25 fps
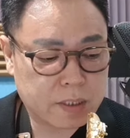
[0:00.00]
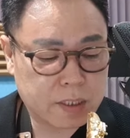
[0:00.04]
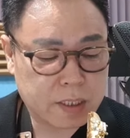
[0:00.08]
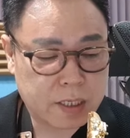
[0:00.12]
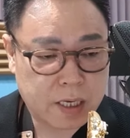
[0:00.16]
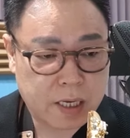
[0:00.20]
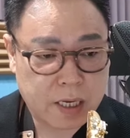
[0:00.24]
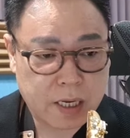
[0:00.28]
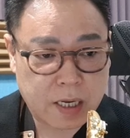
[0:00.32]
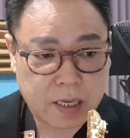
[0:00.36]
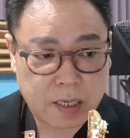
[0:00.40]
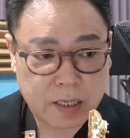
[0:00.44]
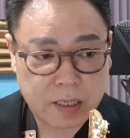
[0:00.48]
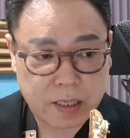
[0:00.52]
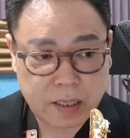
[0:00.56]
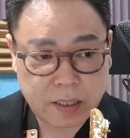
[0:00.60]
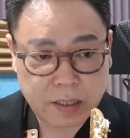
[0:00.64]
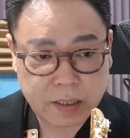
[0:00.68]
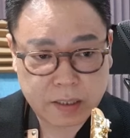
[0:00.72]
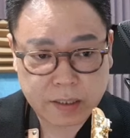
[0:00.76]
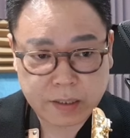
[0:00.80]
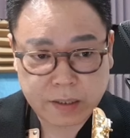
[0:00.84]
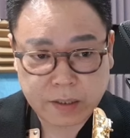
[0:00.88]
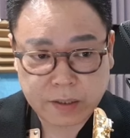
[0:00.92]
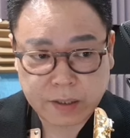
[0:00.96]
자,
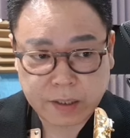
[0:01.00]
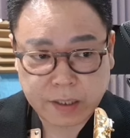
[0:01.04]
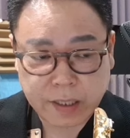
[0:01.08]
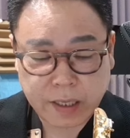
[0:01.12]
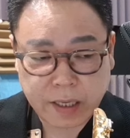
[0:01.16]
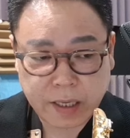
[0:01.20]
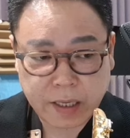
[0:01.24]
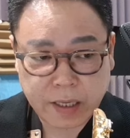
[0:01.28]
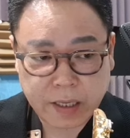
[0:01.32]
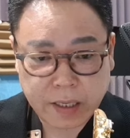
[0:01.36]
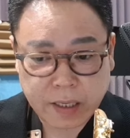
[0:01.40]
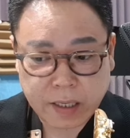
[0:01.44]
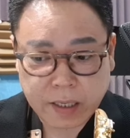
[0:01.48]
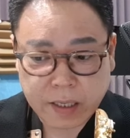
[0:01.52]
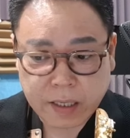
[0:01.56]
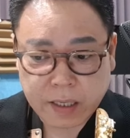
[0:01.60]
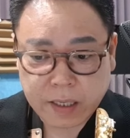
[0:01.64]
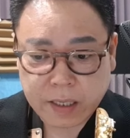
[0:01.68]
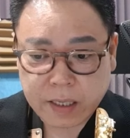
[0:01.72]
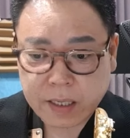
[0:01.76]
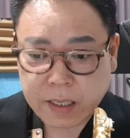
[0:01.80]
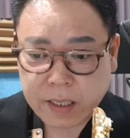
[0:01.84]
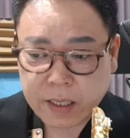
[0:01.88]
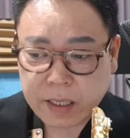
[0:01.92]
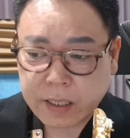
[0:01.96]
그런데
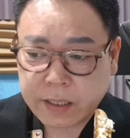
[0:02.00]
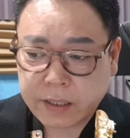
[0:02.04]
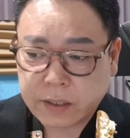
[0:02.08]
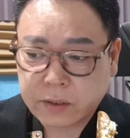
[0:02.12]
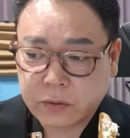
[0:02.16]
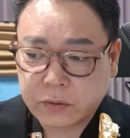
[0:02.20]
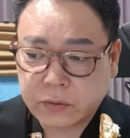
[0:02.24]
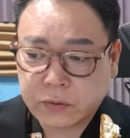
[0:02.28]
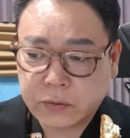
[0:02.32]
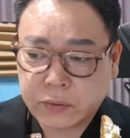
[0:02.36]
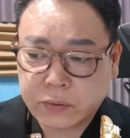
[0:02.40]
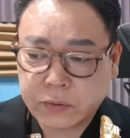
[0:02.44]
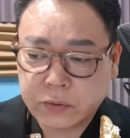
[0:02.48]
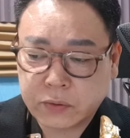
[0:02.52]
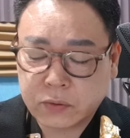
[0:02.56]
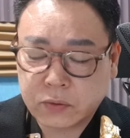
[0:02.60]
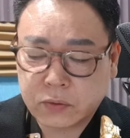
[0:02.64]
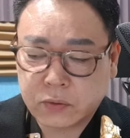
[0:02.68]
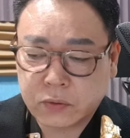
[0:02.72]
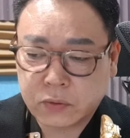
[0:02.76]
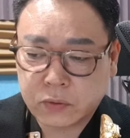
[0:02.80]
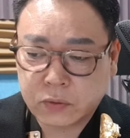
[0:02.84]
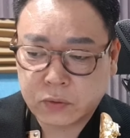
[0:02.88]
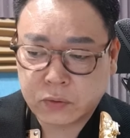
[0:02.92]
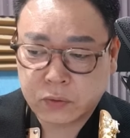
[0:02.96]

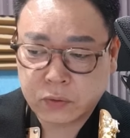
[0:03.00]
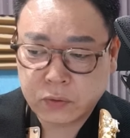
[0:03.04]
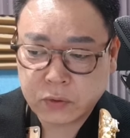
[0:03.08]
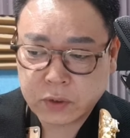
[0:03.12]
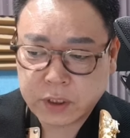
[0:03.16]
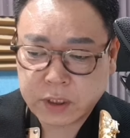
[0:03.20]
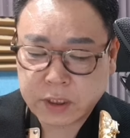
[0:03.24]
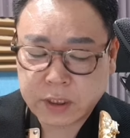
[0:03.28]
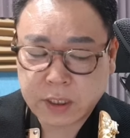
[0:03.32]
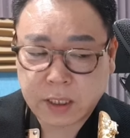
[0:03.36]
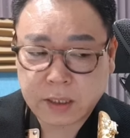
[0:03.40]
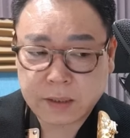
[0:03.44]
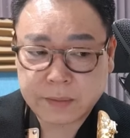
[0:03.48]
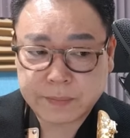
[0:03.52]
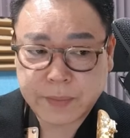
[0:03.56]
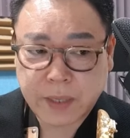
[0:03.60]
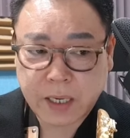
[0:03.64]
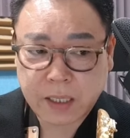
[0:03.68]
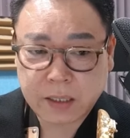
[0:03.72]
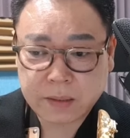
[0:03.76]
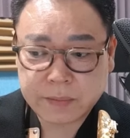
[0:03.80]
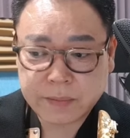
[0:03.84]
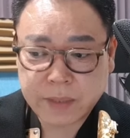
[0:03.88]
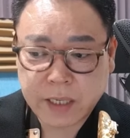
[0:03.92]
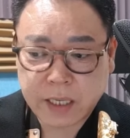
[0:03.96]
투 두시라는
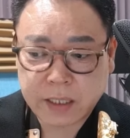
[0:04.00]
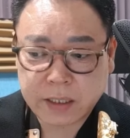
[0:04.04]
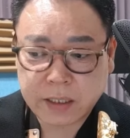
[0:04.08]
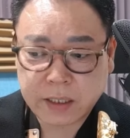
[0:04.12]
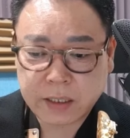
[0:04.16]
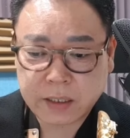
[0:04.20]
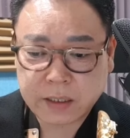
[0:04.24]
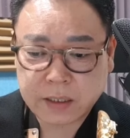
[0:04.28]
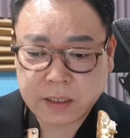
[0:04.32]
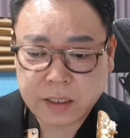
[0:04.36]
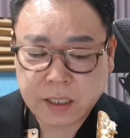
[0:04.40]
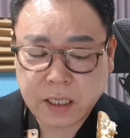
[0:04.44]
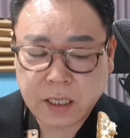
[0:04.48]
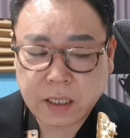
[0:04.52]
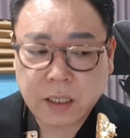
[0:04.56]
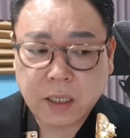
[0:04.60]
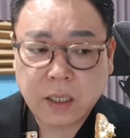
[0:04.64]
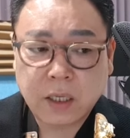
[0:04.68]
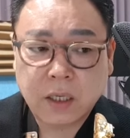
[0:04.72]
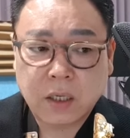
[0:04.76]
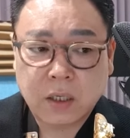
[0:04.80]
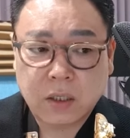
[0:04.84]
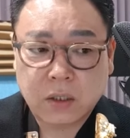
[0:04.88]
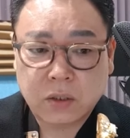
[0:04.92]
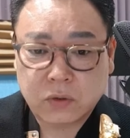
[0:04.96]
발음이 아닌 그냥
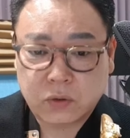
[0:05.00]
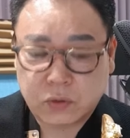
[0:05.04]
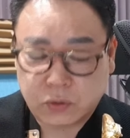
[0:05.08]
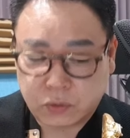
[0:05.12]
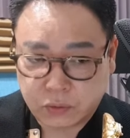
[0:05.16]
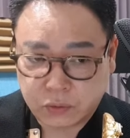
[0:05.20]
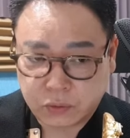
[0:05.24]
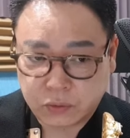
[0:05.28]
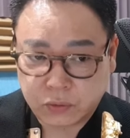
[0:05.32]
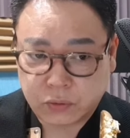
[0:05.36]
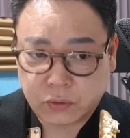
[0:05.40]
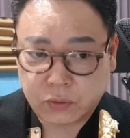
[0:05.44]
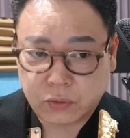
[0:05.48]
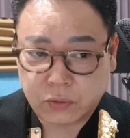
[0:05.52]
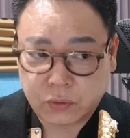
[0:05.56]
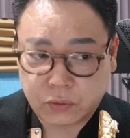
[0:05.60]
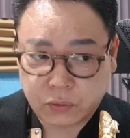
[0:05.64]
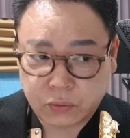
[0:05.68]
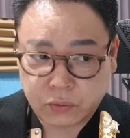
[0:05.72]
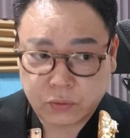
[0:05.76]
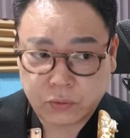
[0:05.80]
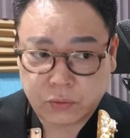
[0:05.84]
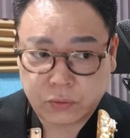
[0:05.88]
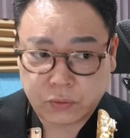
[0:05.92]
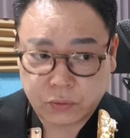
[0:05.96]

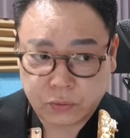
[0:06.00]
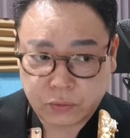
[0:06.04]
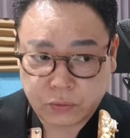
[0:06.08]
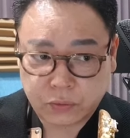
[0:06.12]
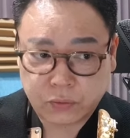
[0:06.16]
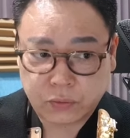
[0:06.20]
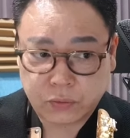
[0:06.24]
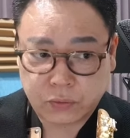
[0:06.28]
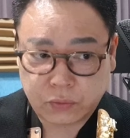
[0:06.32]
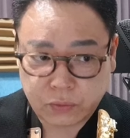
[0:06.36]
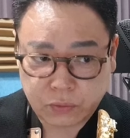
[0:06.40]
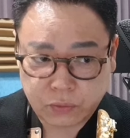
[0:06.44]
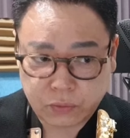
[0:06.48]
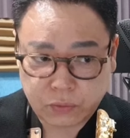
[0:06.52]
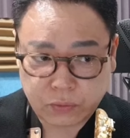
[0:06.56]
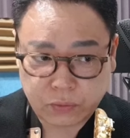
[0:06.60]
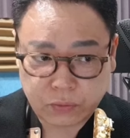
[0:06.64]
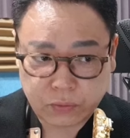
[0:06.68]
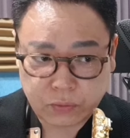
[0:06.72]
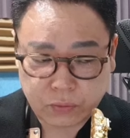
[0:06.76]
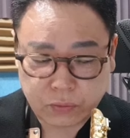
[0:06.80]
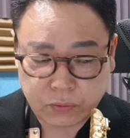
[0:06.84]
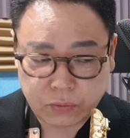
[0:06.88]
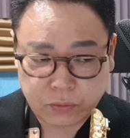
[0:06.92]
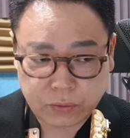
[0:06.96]
두두두두두 두
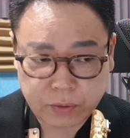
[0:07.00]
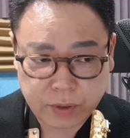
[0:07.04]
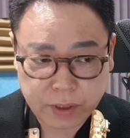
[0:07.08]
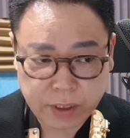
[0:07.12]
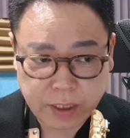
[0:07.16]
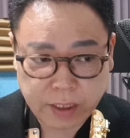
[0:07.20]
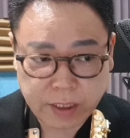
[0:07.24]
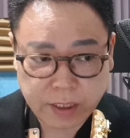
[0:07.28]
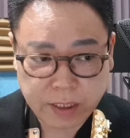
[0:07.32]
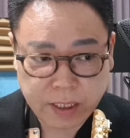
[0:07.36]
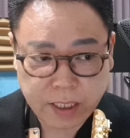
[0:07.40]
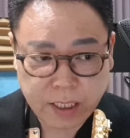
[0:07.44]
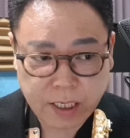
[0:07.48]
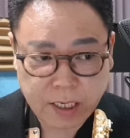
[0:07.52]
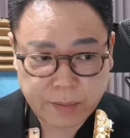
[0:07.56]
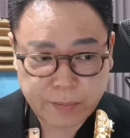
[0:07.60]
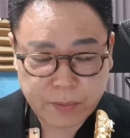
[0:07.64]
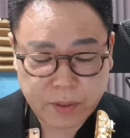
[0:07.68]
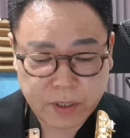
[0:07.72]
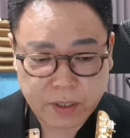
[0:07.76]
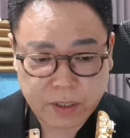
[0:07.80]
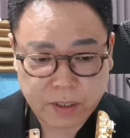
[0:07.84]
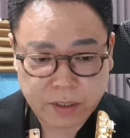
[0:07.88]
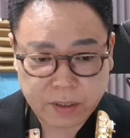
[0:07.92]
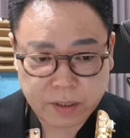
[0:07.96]
두 두 이렇게
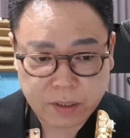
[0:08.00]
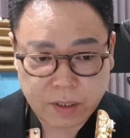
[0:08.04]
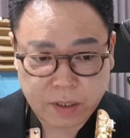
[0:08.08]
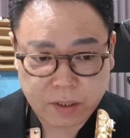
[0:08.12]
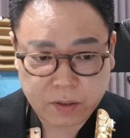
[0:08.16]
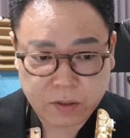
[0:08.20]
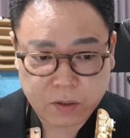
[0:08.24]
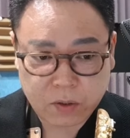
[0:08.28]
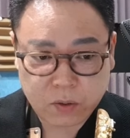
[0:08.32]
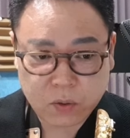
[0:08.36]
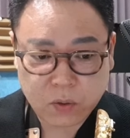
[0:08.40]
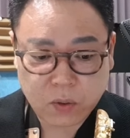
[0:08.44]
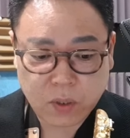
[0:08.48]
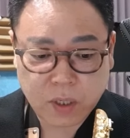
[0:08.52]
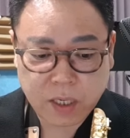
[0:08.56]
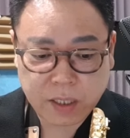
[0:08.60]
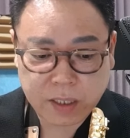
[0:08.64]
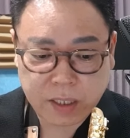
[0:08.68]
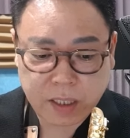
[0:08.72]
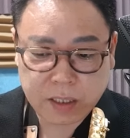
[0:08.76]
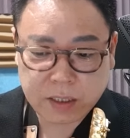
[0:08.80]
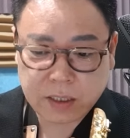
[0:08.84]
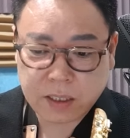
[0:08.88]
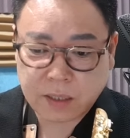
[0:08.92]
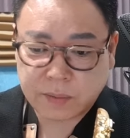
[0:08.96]
하면 어떤 소리가
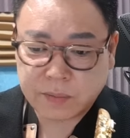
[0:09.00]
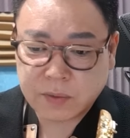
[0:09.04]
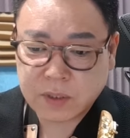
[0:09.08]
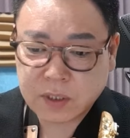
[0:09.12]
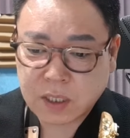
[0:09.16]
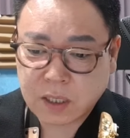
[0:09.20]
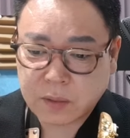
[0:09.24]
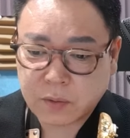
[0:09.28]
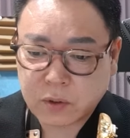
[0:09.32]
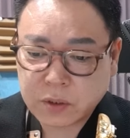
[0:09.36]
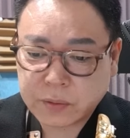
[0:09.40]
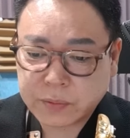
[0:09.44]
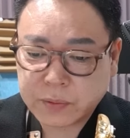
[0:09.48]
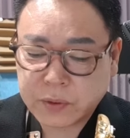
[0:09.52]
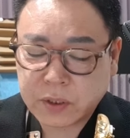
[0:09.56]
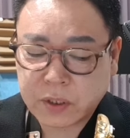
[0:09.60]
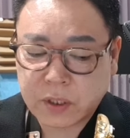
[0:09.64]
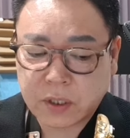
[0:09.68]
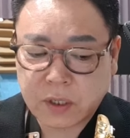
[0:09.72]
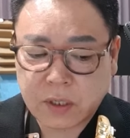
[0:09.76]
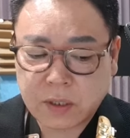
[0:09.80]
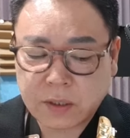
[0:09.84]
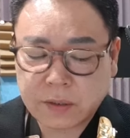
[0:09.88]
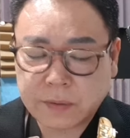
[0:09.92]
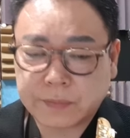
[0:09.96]
나는지 한번
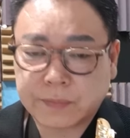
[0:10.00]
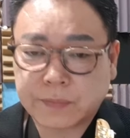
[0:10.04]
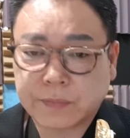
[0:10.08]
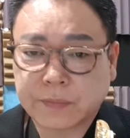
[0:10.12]
느껴보십시오.